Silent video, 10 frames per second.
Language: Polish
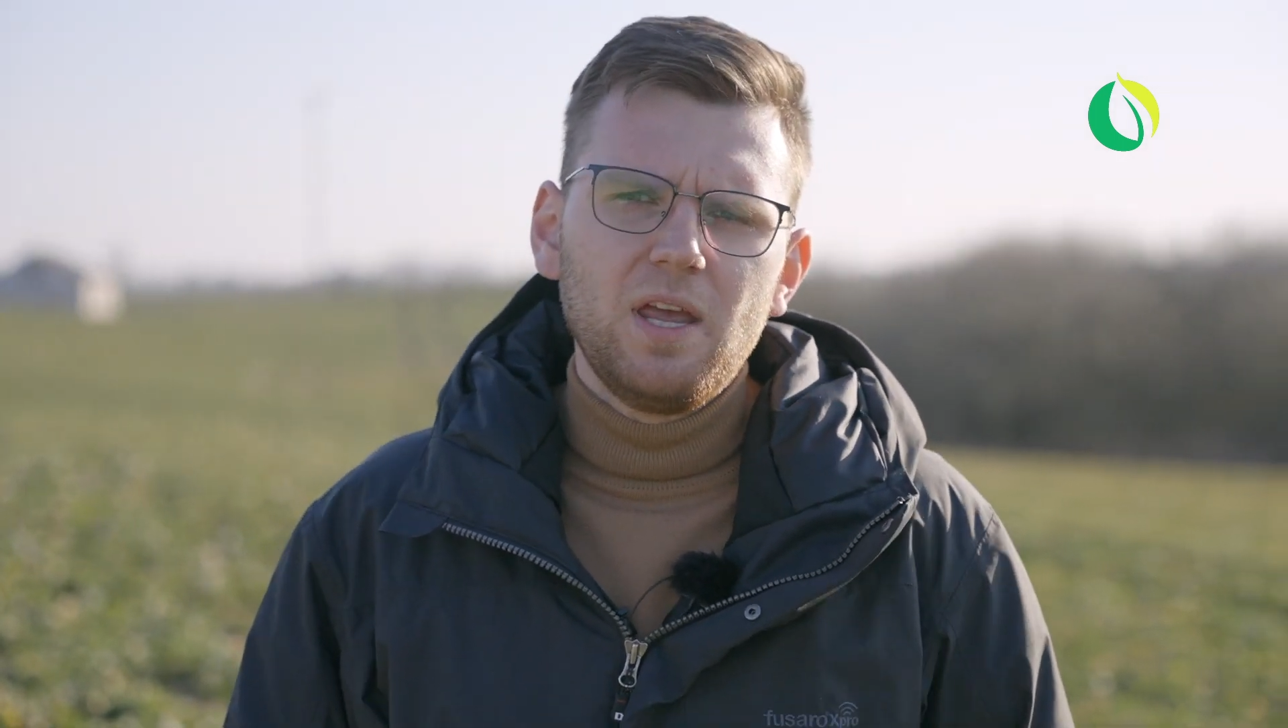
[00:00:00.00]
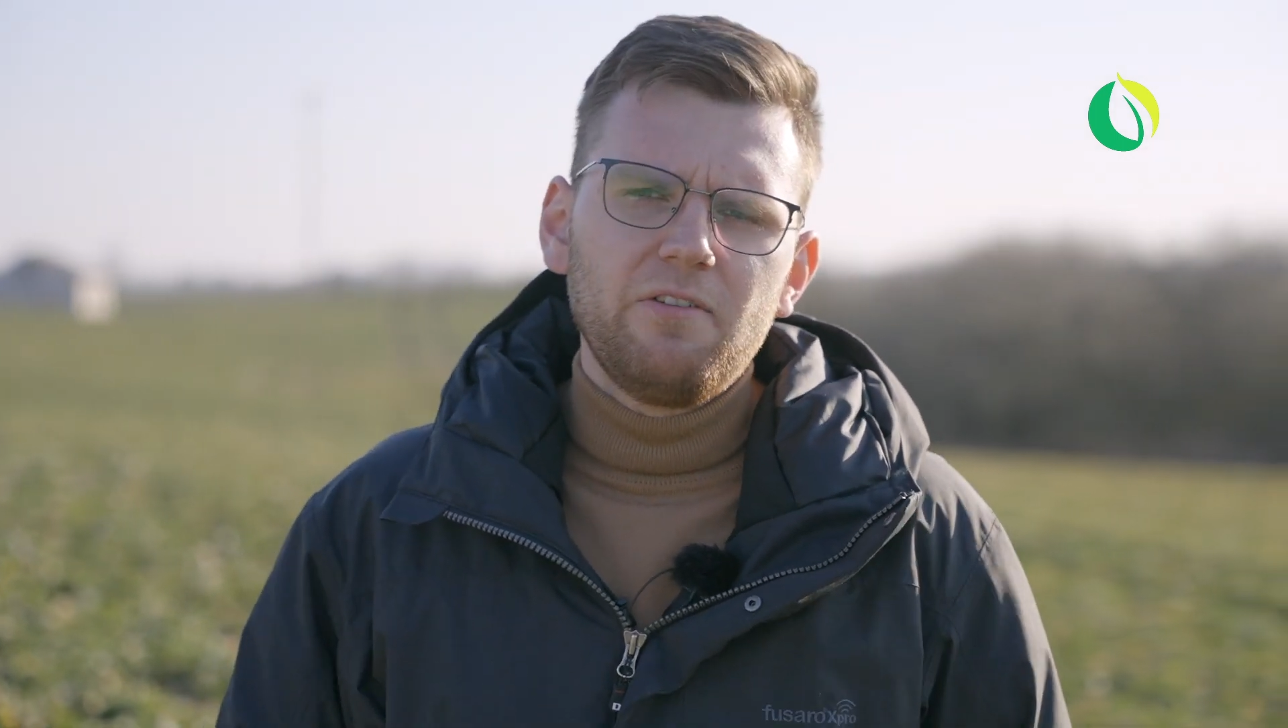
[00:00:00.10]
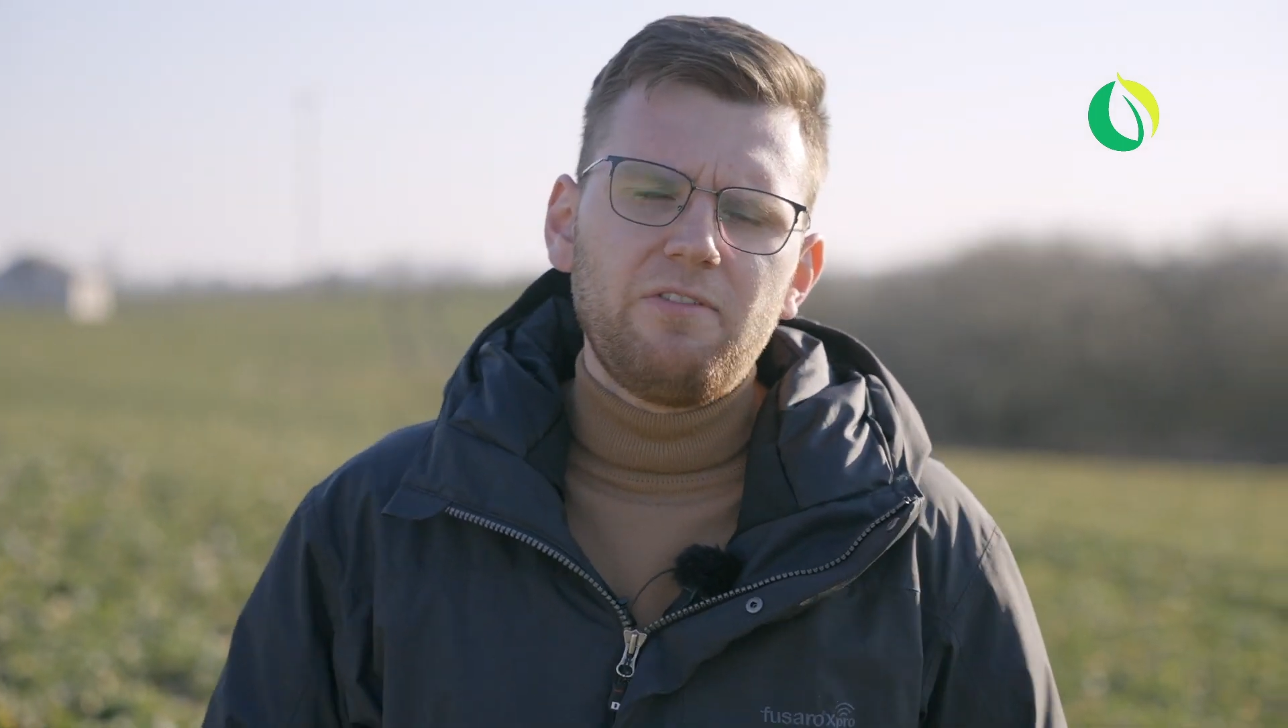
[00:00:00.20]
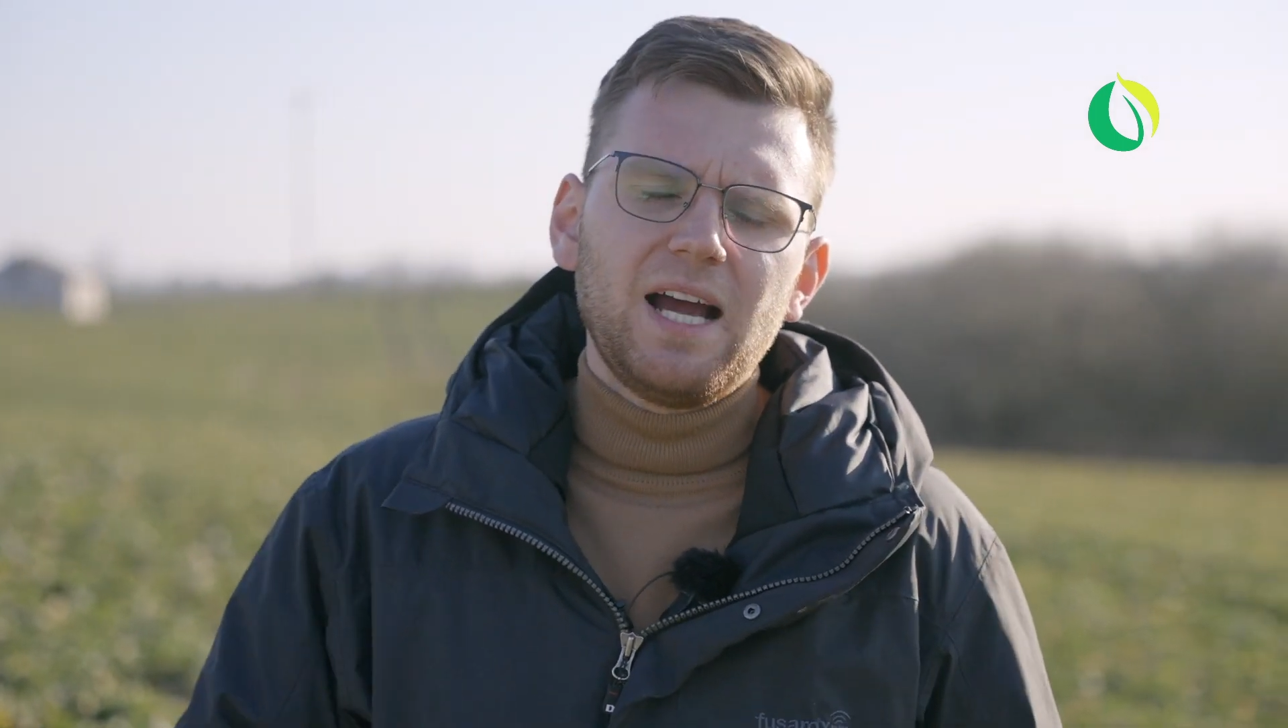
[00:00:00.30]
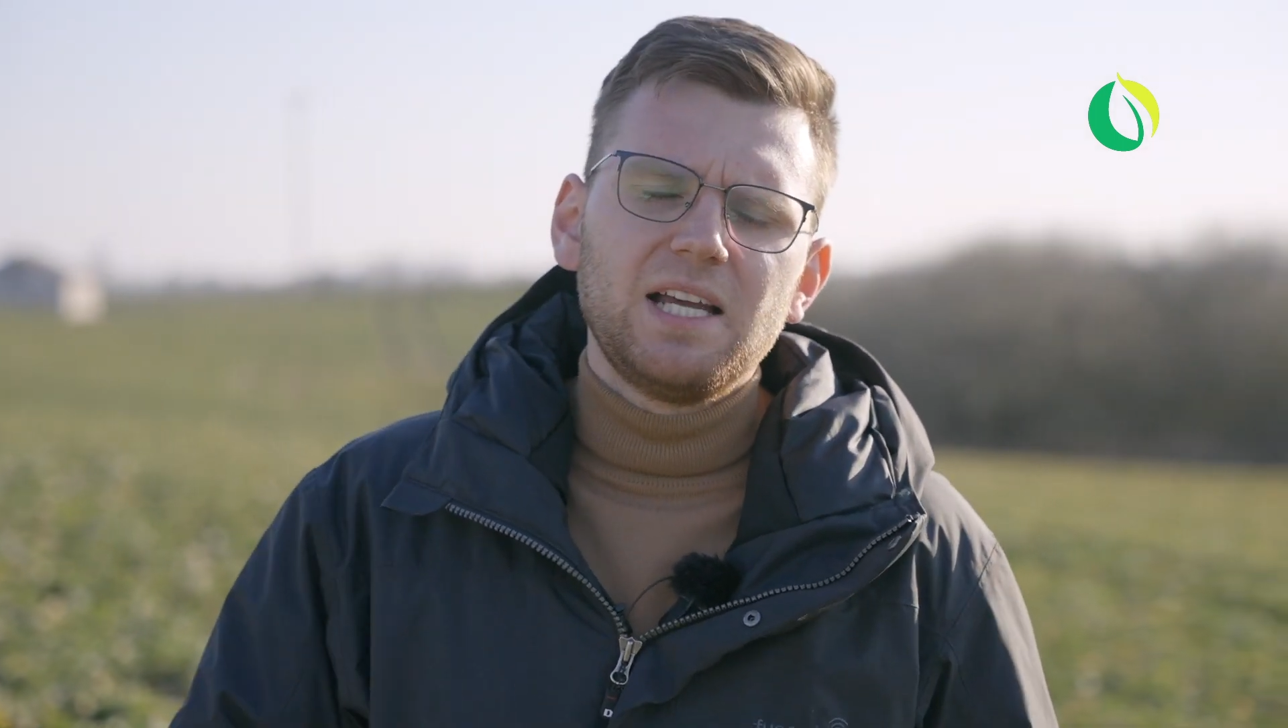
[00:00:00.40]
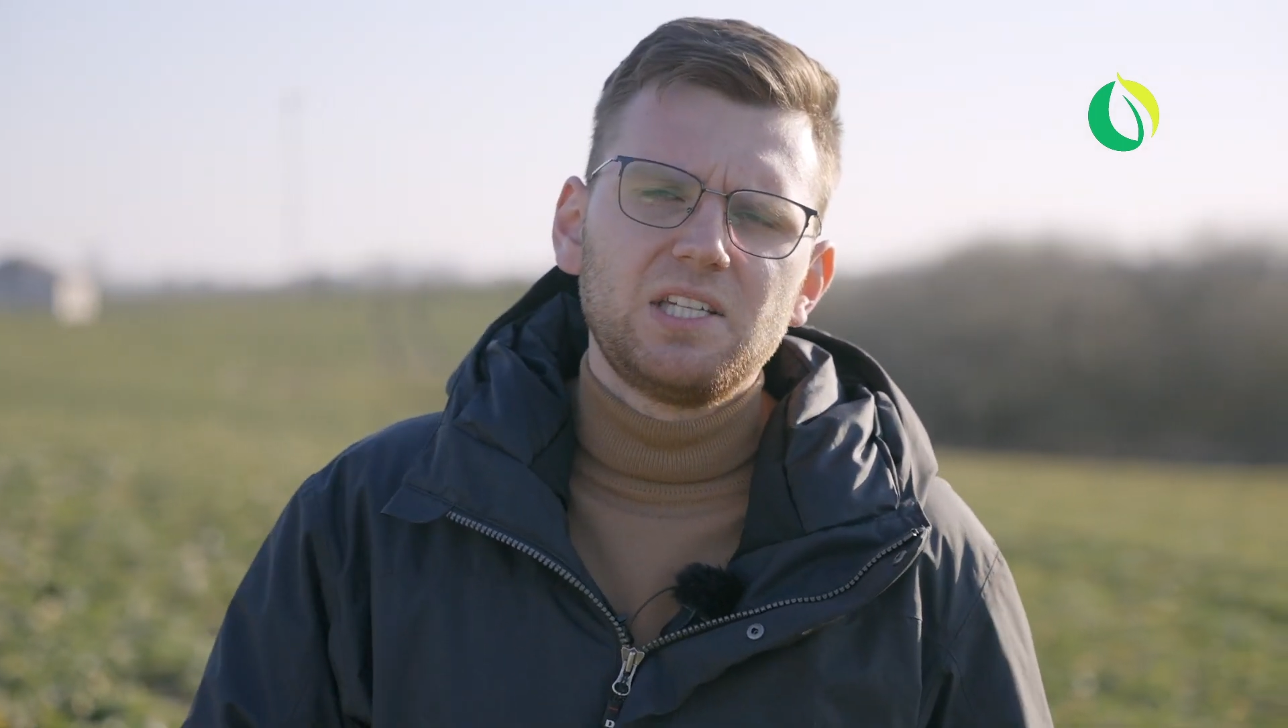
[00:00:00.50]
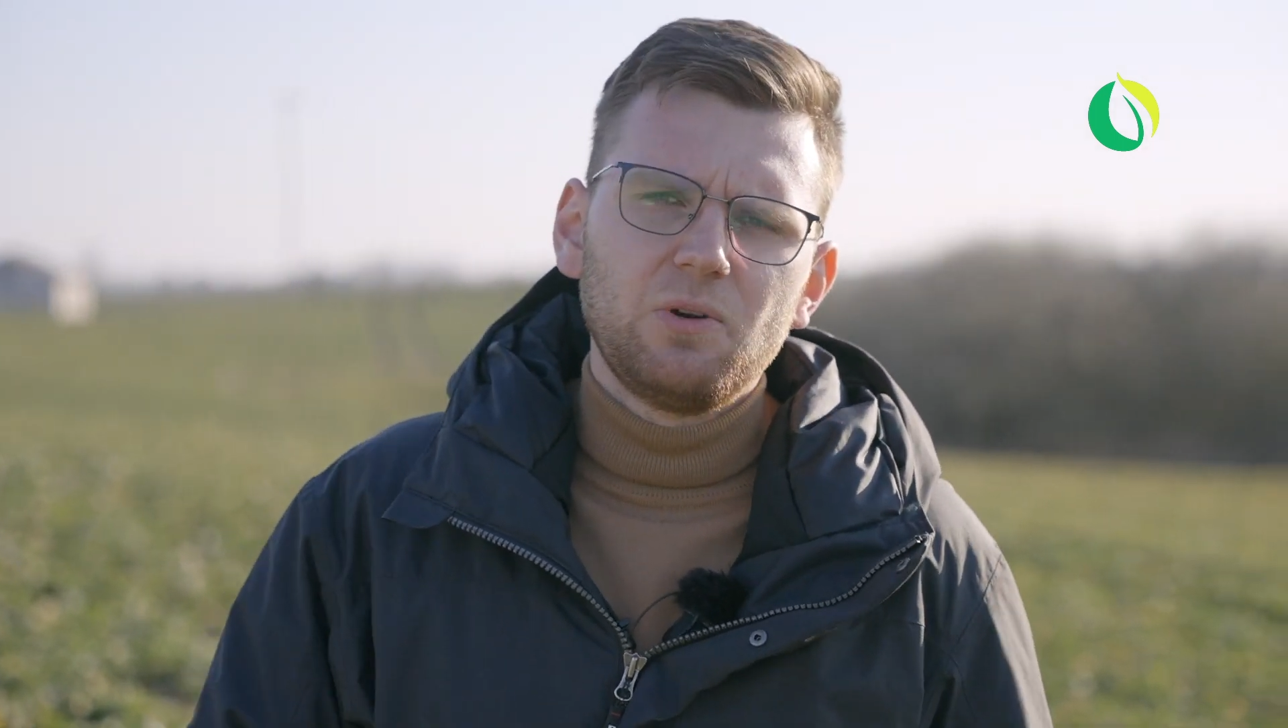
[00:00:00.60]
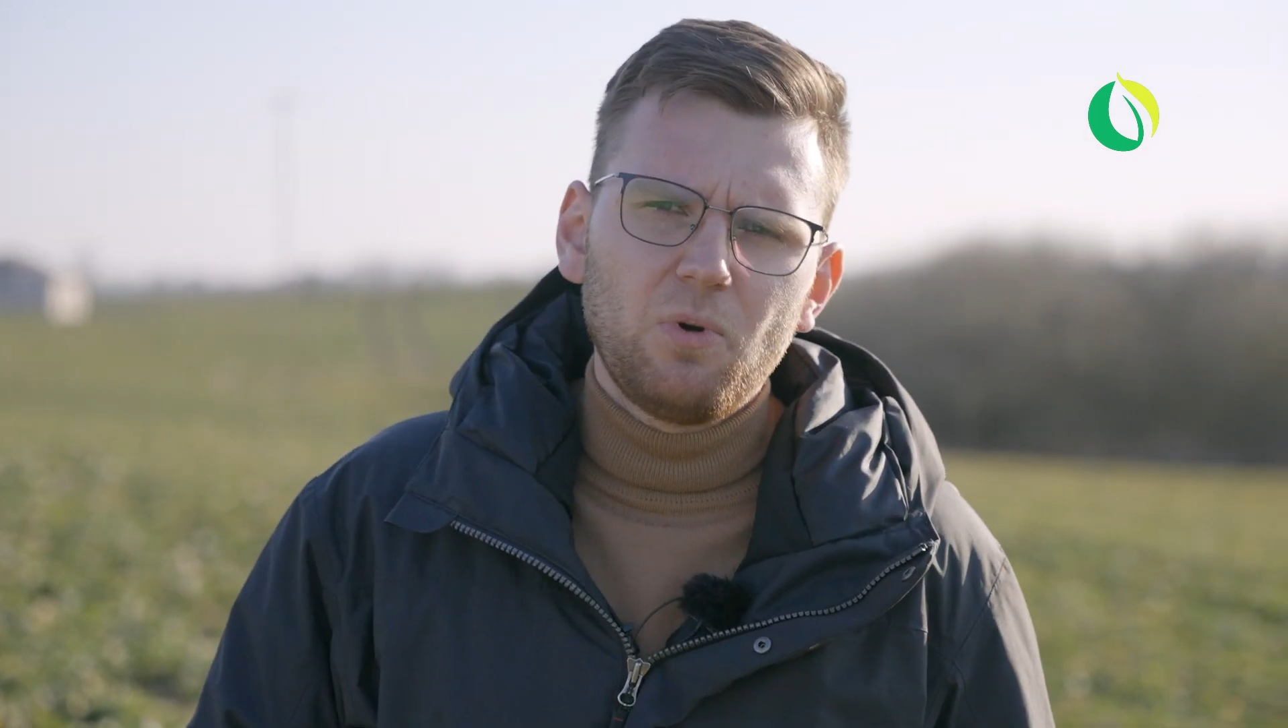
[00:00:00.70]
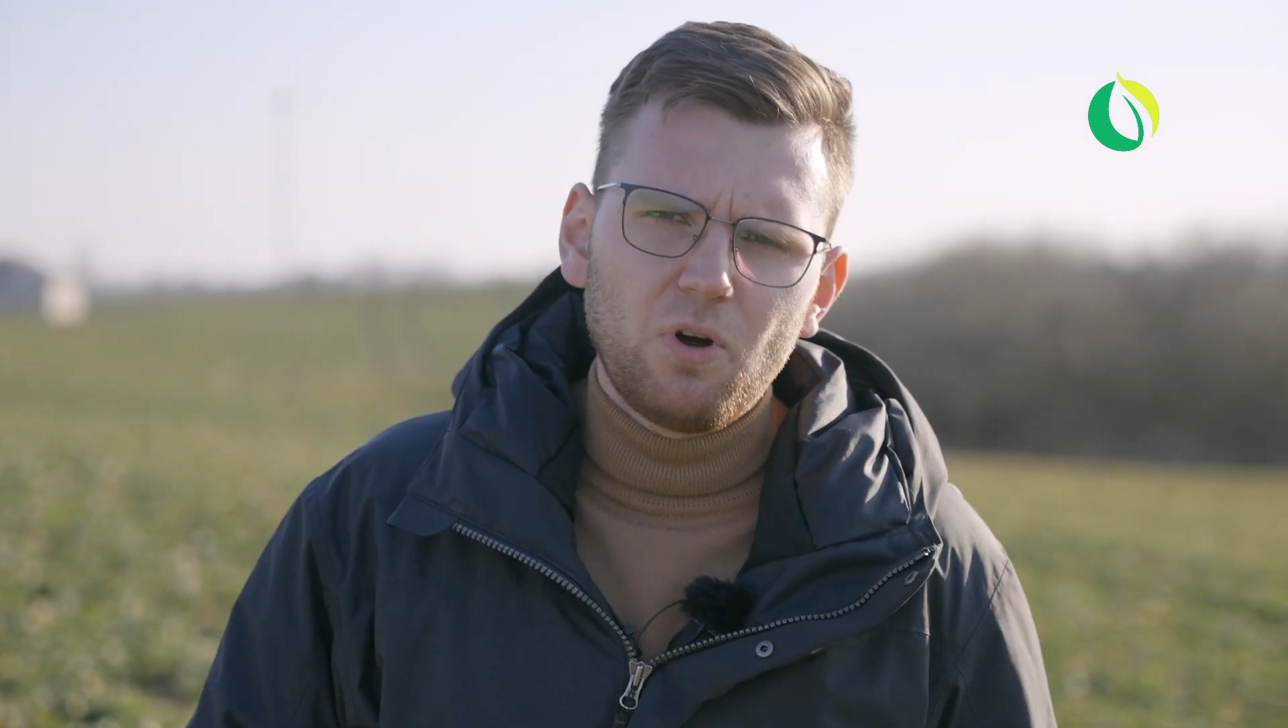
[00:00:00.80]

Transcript: waha się